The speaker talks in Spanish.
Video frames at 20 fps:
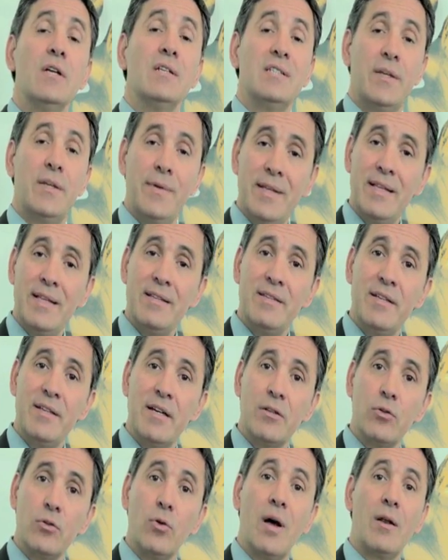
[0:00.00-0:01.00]
si bien es
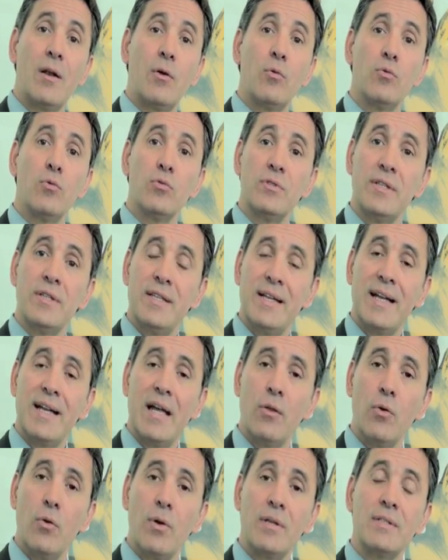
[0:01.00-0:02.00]
cierto, algunos
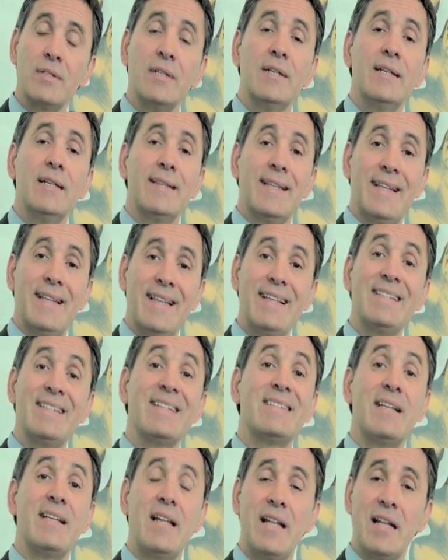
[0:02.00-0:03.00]
indicadores de
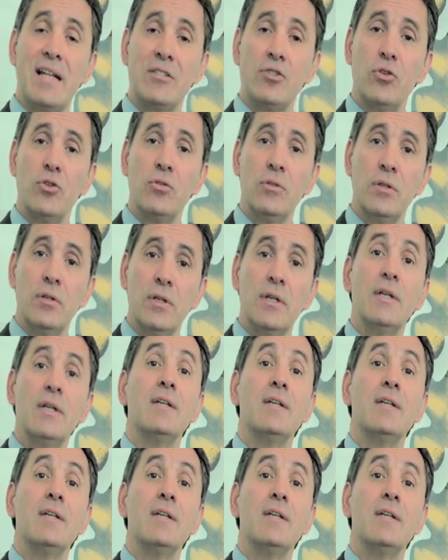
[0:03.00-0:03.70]
desaceleración,